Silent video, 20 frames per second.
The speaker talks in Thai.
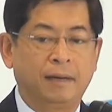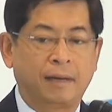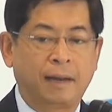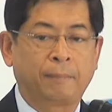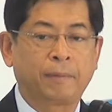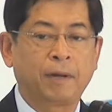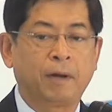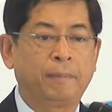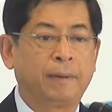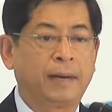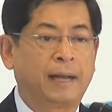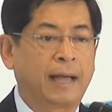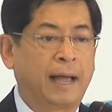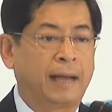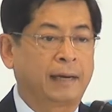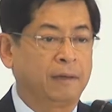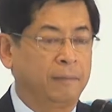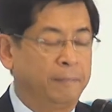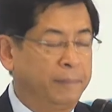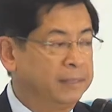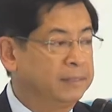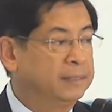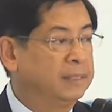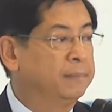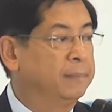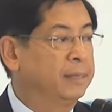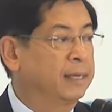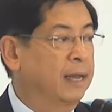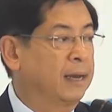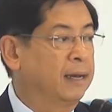นำเข้าพลังงานก็ไปซื้
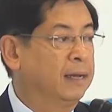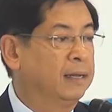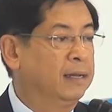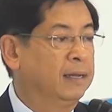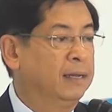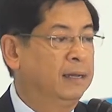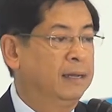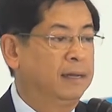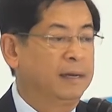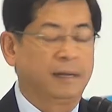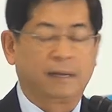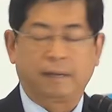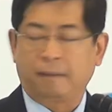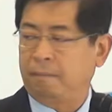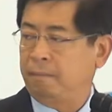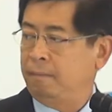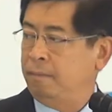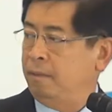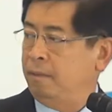อเหมือนกันนะครับ